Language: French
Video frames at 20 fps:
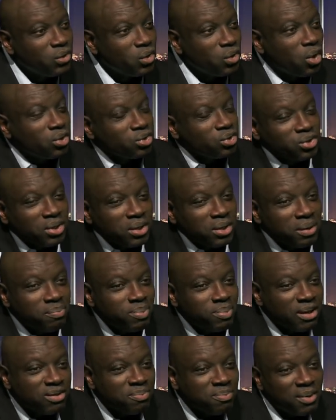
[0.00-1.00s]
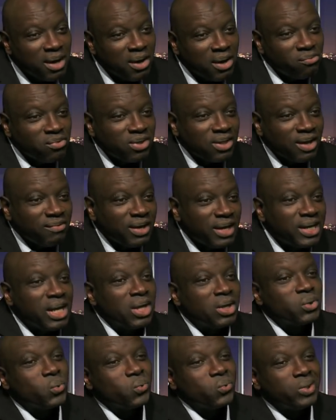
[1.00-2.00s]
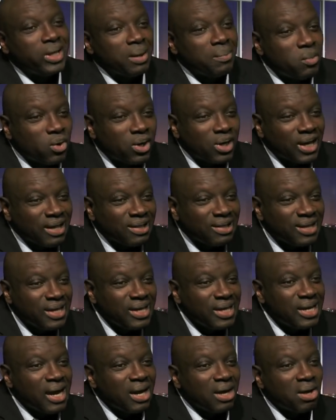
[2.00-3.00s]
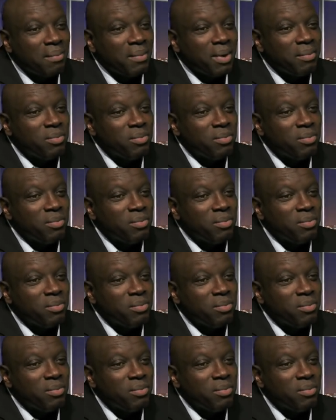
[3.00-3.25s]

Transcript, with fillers: non, je ne pense pas. Vous savez, dans toute démocratie, il y a quand